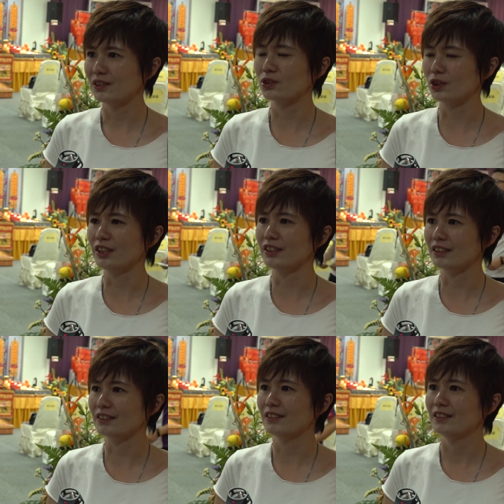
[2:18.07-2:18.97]
所以，
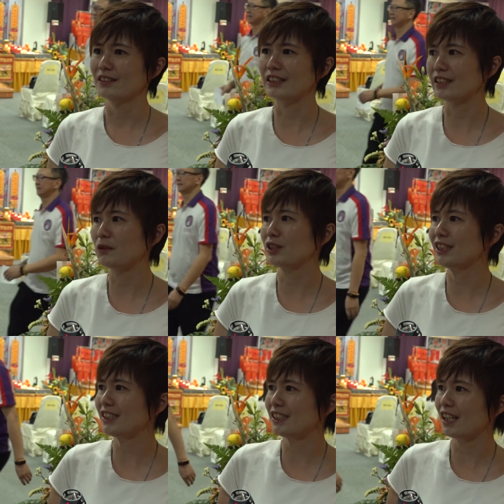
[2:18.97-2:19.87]
你叫我
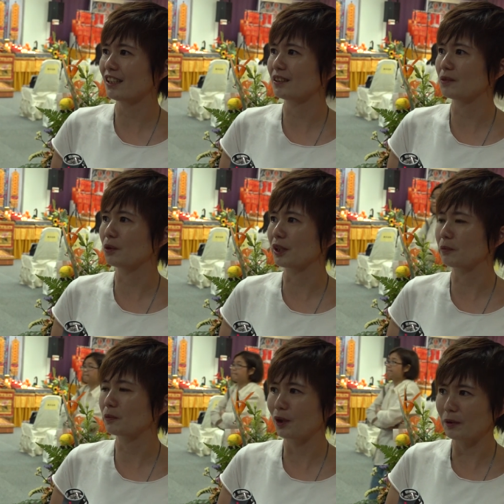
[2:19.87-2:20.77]
去其他的，我也
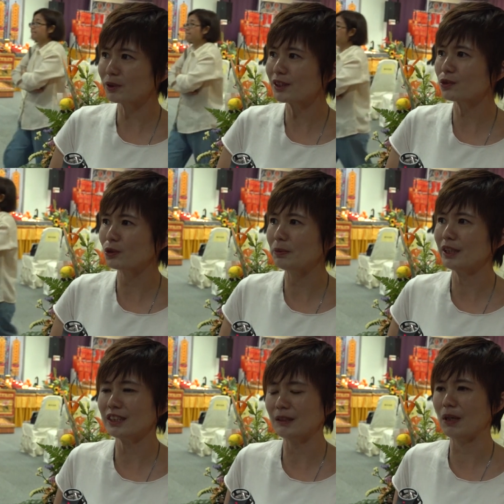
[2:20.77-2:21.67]
我也不是随
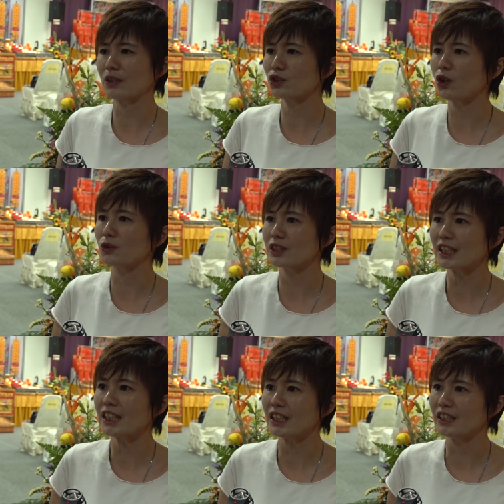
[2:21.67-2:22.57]
便去盲从
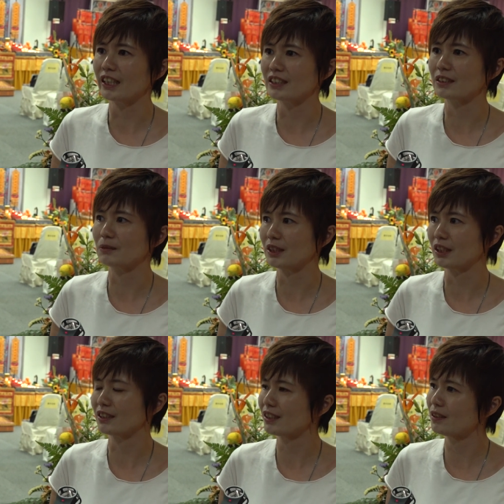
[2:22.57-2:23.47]
去跟还是怎么
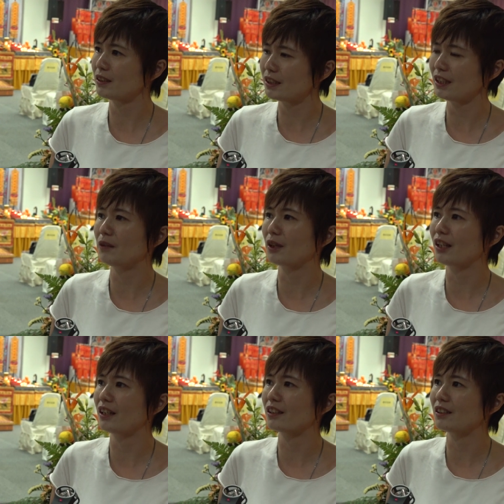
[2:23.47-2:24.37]
讲。可是既然我
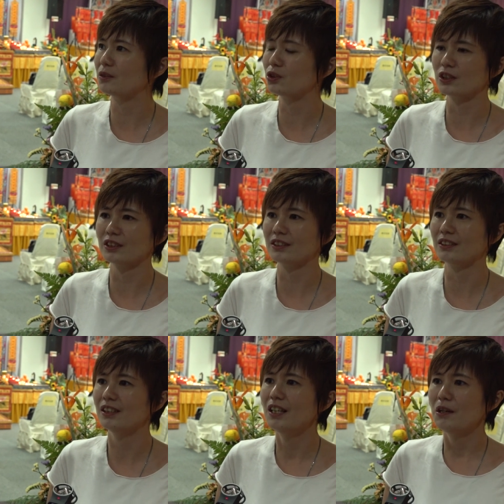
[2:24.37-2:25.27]
来到一个，我觉得
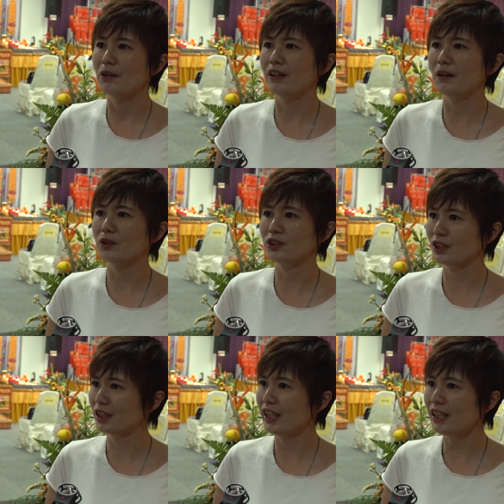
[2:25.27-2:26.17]
是会让我
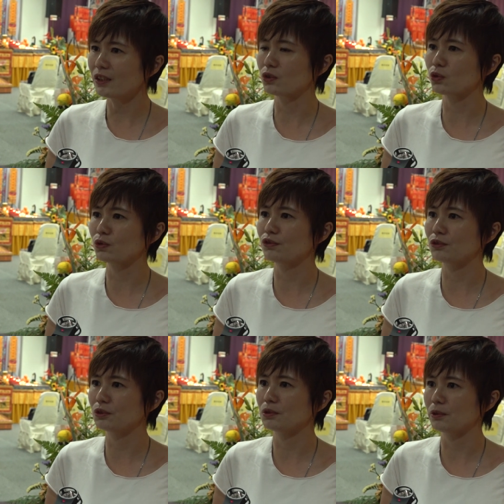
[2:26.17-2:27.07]
觉得哎很舒
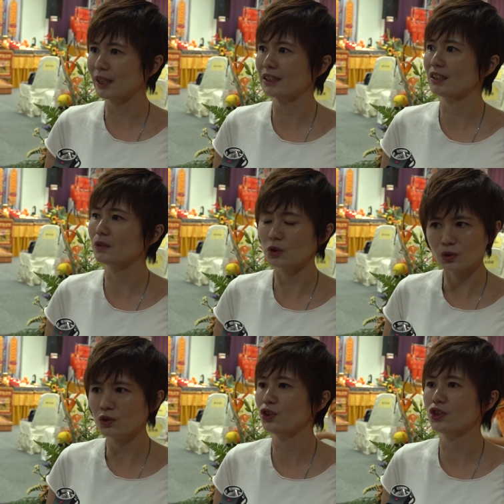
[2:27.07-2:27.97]
服欢喜的，我
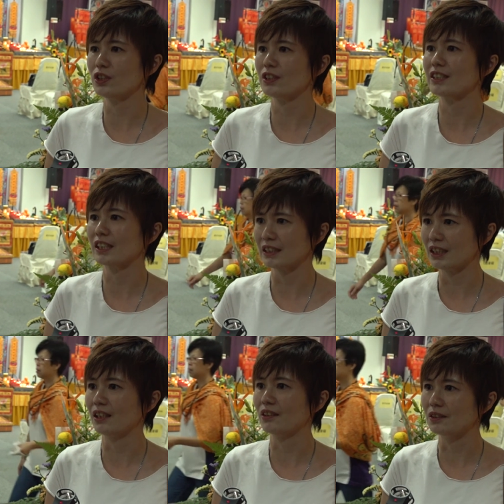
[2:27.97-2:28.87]
就继续这样
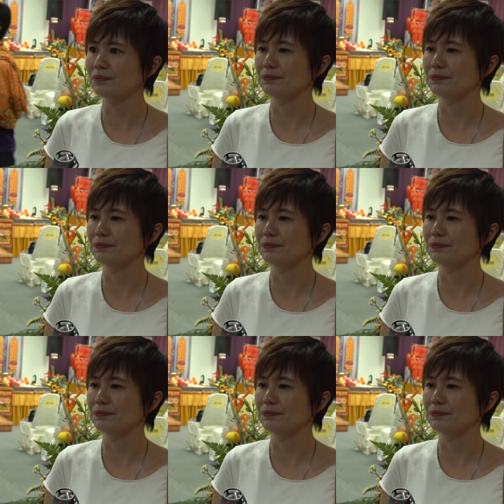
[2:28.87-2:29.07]
下来了。